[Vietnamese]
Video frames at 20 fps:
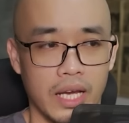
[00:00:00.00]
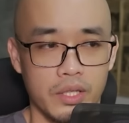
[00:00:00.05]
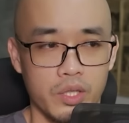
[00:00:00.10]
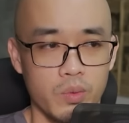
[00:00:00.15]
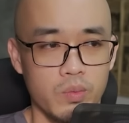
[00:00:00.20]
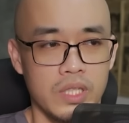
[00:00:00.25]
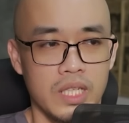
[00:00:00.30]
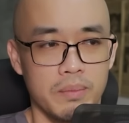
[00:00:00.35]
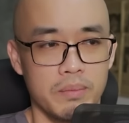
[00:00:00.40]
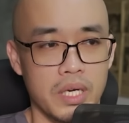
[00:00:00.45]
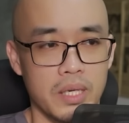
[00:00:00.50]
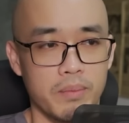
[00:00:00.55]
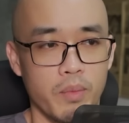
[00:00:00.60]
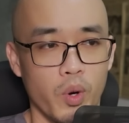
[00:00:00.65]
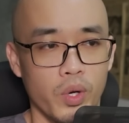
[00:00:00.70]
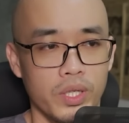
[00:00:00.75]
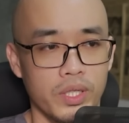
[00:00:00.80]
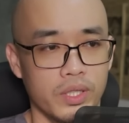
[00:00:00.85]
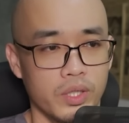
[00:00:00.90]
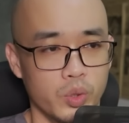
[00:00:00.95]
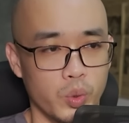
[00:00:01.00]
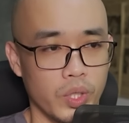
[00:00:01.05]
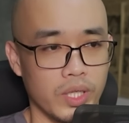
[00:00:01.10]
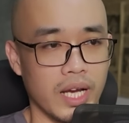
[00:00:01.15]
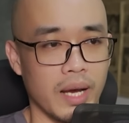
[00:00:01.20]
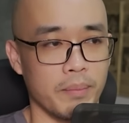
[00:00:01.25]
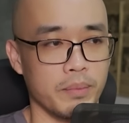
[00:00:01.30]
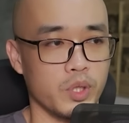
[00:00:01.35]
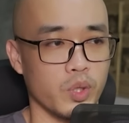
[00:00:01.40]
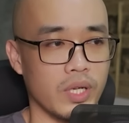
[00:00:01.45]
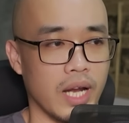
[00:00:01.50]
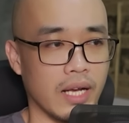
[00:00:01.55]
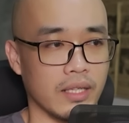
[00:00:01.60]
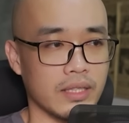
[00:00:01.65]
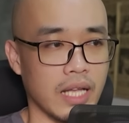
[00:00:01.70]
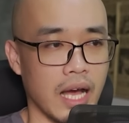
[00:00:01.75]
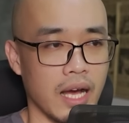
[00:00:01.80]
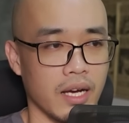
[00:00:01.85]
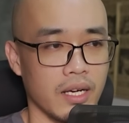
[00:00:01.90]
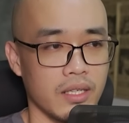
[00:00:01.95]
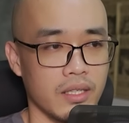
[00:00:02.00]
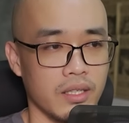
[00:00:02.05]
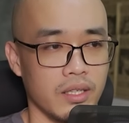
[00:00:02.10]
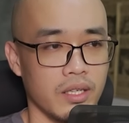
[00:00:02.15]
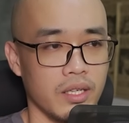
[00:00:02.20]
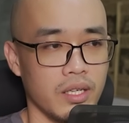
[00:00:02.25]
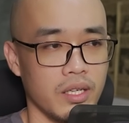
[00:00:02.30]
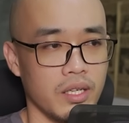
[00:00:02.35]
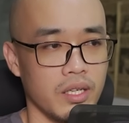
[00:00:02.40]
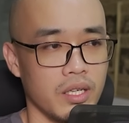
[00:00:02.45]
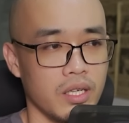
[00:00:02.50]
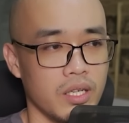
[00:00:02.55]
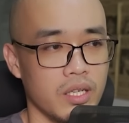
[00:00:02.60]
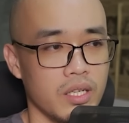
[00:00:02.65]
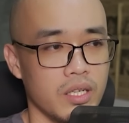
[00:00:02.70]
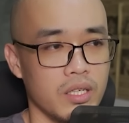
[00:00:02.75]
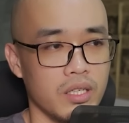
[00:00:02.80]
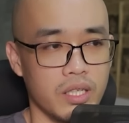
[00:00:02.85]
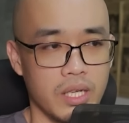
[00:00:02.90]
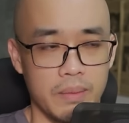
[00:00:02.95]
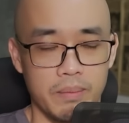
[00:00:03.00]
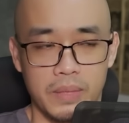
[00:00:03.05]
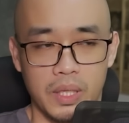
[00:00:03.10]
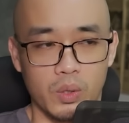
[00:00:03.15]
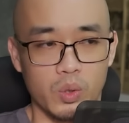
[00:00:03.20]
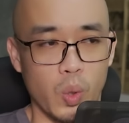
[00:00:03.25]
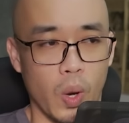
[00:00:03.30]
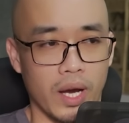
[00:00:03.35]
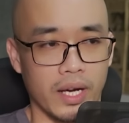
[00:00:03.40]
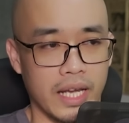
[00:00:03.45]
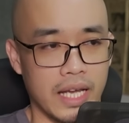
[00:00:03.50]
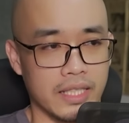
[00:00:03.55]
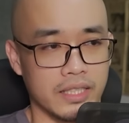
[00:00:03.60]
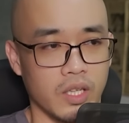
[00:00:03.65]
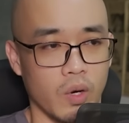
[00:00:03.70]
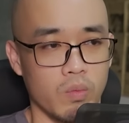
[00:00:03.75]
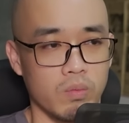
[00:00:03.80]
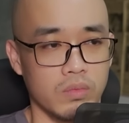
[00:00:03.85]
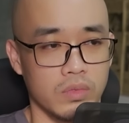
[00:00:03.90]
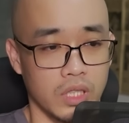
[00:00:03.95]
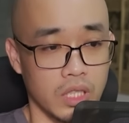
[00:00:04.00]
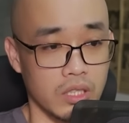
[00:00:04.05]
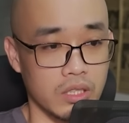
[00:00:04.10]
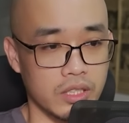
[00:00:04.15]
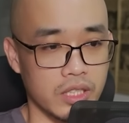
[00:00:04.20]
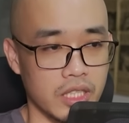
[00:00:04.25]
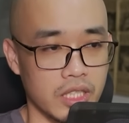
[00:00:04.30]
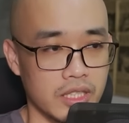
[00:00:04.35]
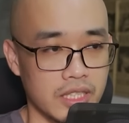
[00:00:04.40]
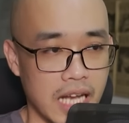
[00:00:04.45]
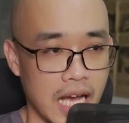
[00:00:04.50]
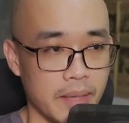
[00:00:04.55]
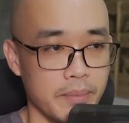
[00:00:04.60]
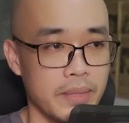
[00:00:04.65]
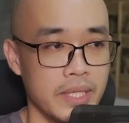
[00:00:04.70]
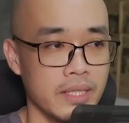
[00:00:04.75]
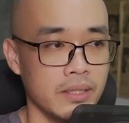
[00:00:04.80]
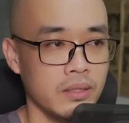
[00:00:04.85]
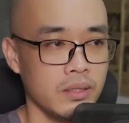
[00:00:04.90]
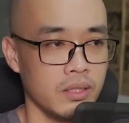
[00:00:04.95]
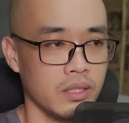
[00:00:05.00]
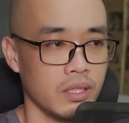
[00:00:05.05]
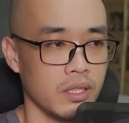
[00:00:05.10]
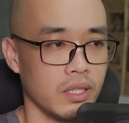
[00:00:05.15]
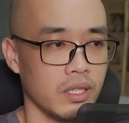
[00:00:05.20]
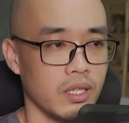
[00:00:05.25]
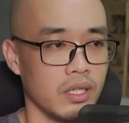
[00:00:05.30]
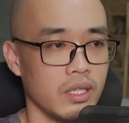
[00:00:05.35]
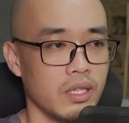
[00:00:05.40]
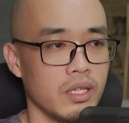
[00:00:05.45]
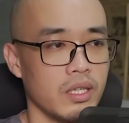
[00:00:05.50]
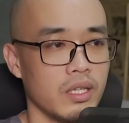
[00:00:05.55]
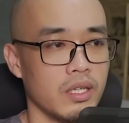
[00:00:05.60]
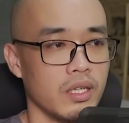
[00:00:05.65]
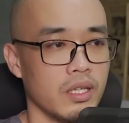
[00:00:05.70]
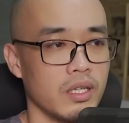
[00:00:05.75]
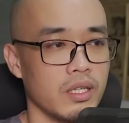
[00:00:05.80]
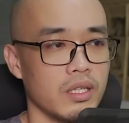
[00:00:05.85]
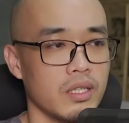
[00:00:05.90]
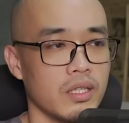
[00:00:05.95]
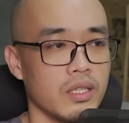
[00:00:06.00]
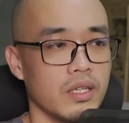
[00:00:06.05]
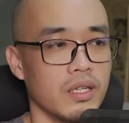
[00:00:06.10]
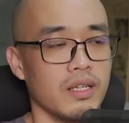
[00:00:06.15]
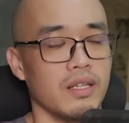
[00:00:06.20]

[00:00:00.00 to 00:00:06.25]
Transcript: đống gỗ vụn, miệng phun ra máu tươi, ngơ ngác nhìn Kim Tiểu Thoa. Mấy người trong quán cũng đều ngây cả người ra.